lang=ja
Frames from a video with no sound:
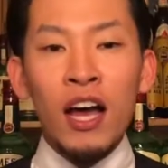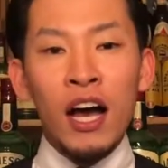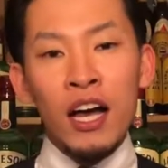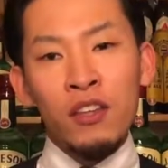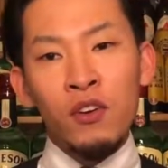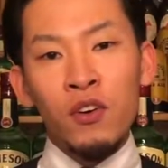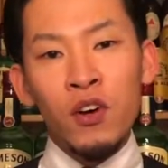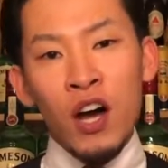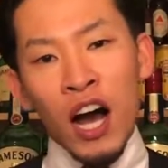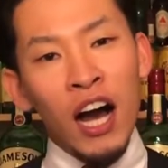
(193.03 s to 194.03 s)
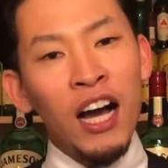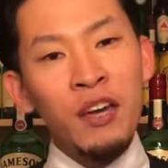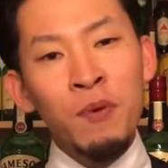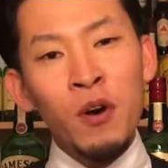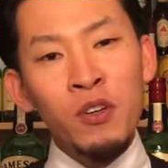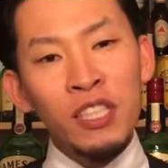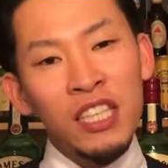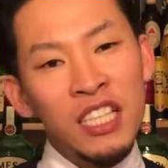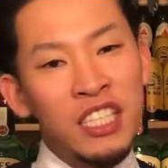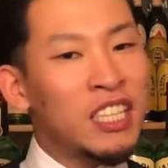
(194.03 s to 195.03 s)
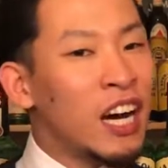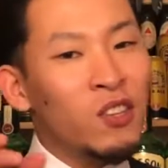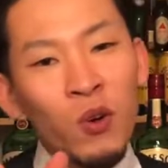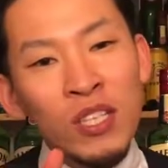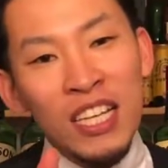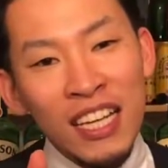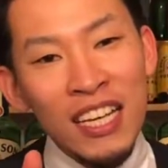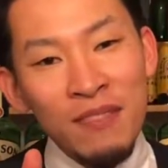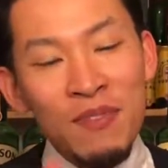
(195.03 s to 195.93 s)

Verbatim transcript: あのハイボールって邪道じゃない